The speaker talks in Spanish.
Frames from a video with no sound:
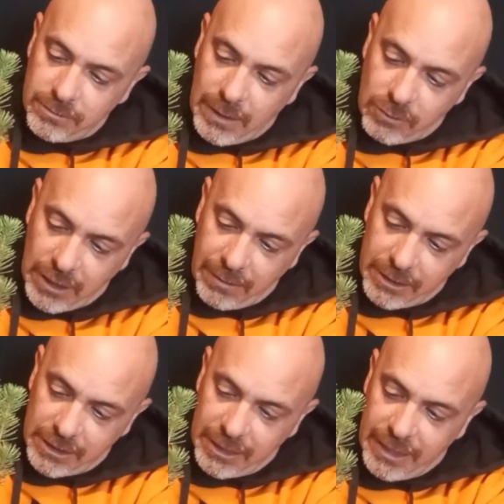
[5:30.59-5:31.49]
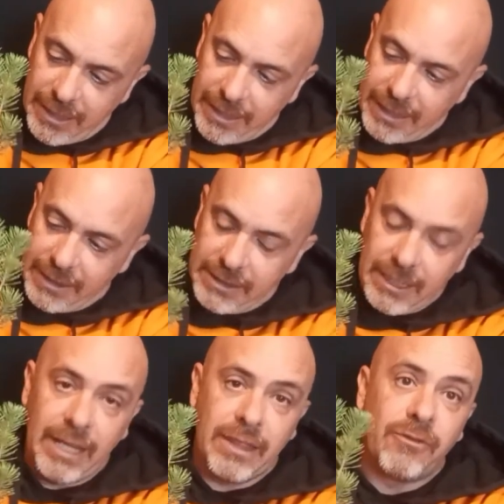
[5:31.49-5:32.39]
vamos a ver si le, si
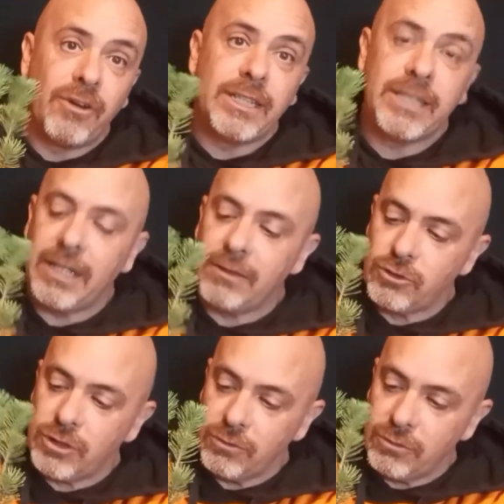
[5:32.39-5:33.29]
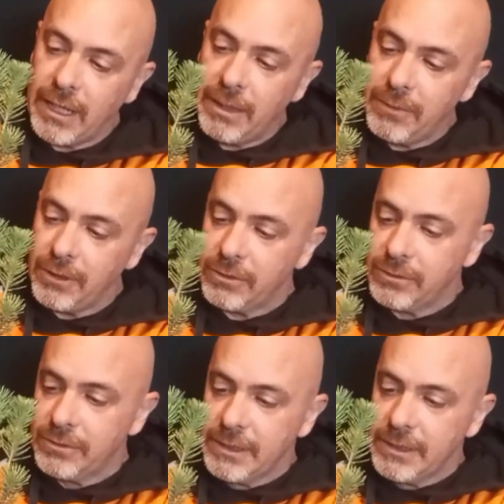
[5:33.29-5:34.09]
le hace falta un segundo alambre o no.